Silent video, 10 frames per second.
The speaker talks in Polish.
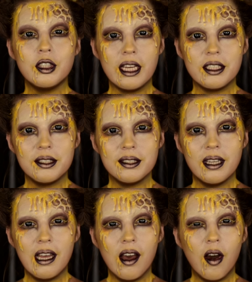Cześć!
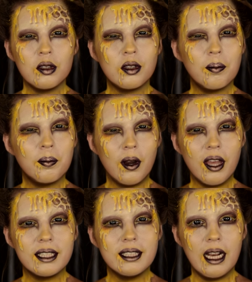Oto
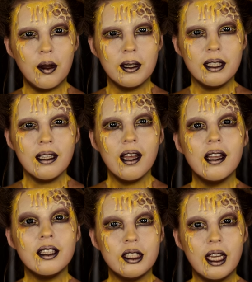projekt Halloween,
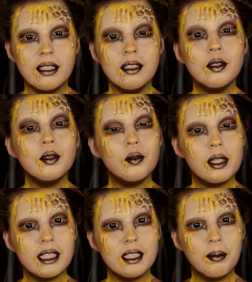dzień
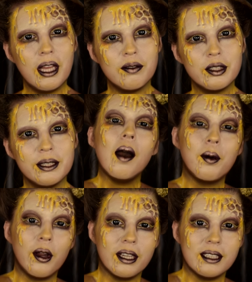21. A
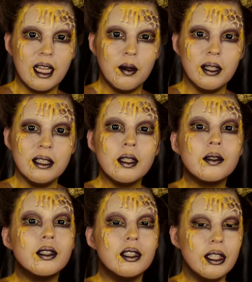projekt Halloween to
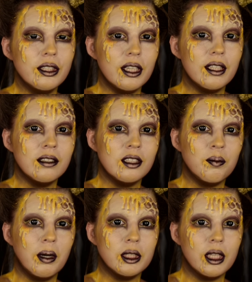31 dni
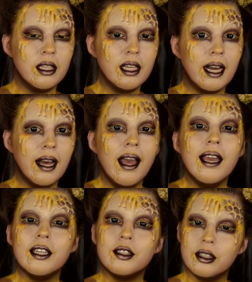października
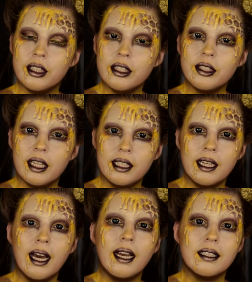i 31
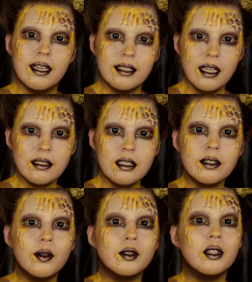charakteryzacji
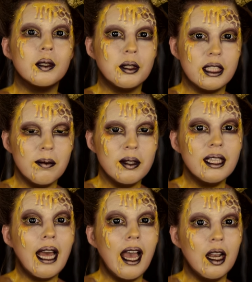stworzonych przeze mnie
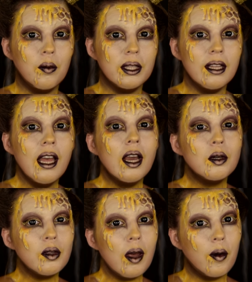na Halloween,
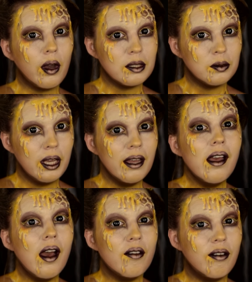które pokazuję
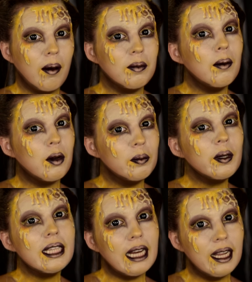Wam na moim
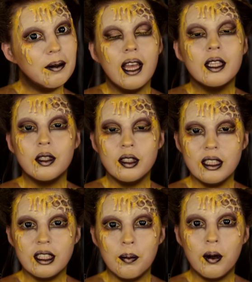kanale.
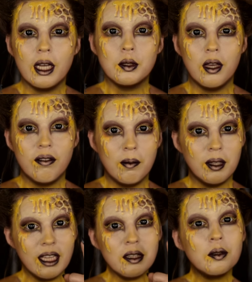Codziennie pokazuję Wam
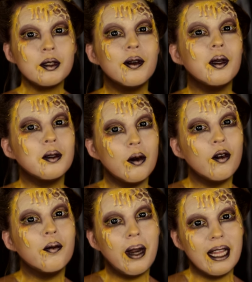jedną swoją
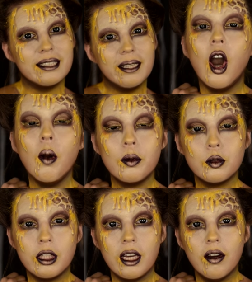nową pracę.
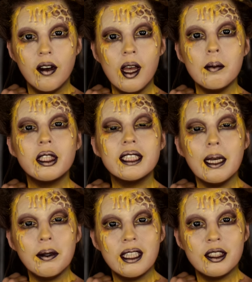Oprócz tego, przez
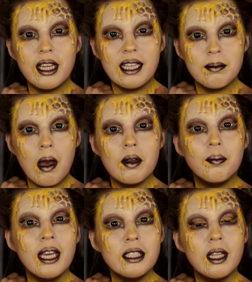cały ten czas mamy
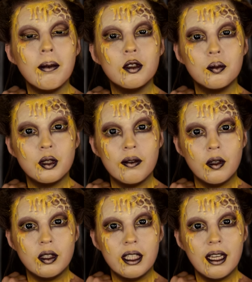5 tematów
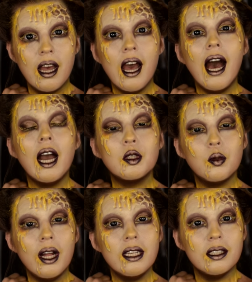przewodnich.
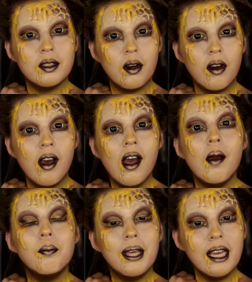Aktualny to
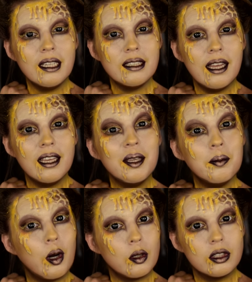piękne i
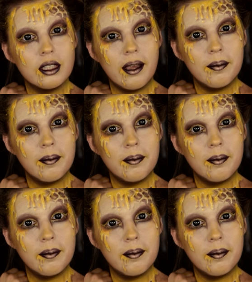mroczne.